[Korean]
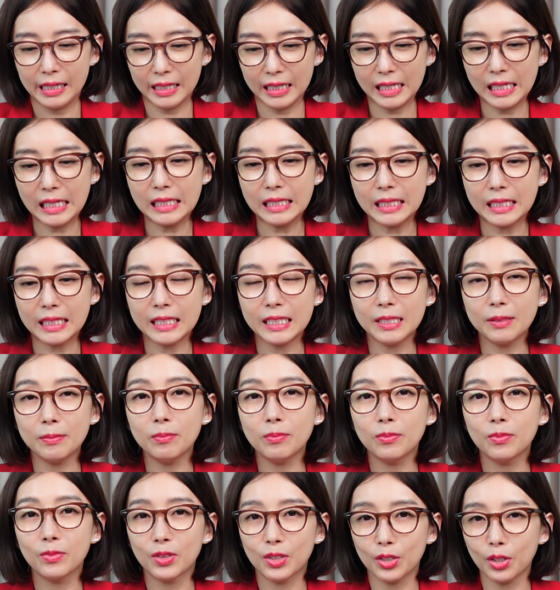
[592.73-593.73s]
1심
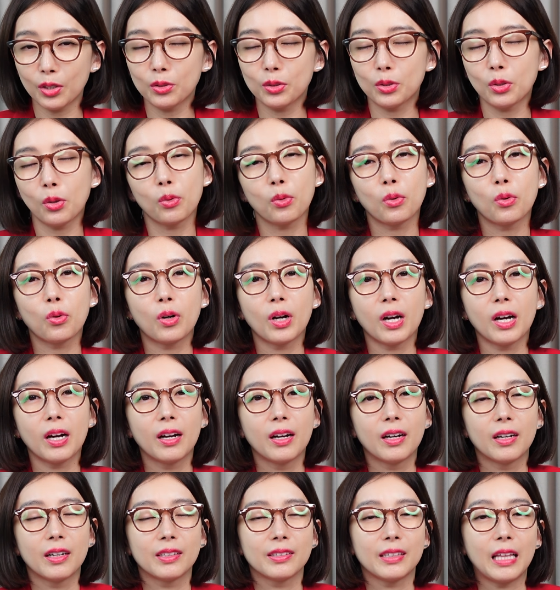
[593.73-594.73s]
첫 선고가
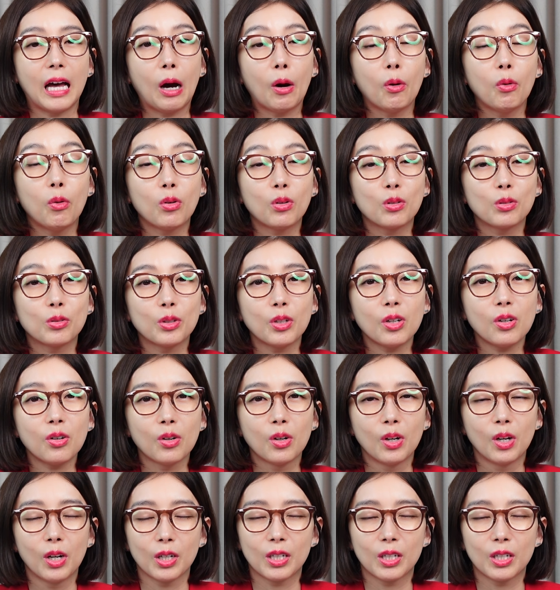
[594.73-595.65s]
나오고요.